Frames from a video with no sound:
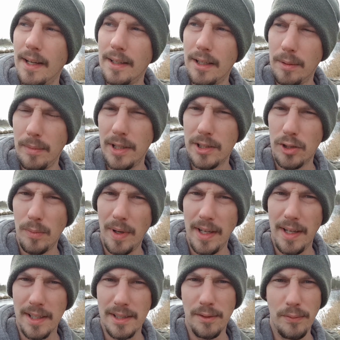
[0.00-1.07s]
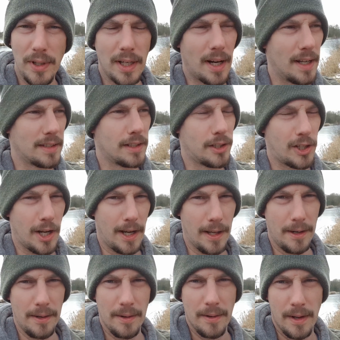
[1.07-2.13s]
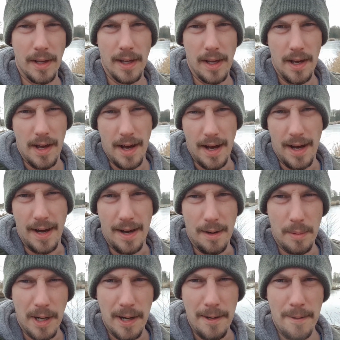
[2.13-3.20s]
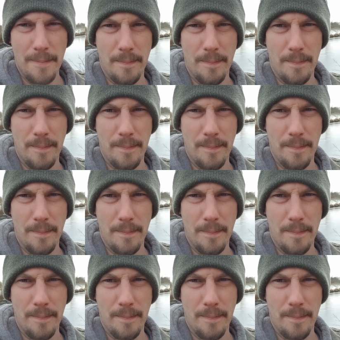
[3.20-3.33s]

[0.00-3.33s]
demnächst so meinen ersten Fiederansitz starten. Aber,